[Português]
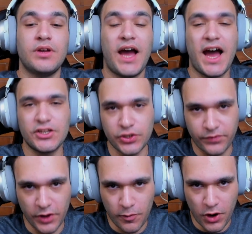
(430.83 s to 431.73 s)

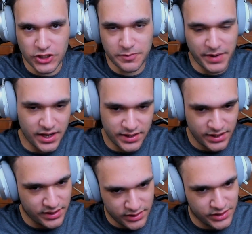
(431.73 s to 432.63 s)
Ativei o mod pra,
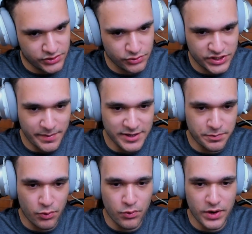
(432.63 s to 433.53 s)
né, a gente não ser mais
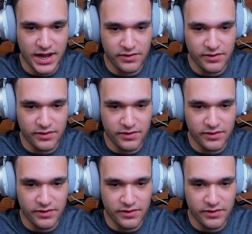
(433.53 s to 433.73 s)
procurado,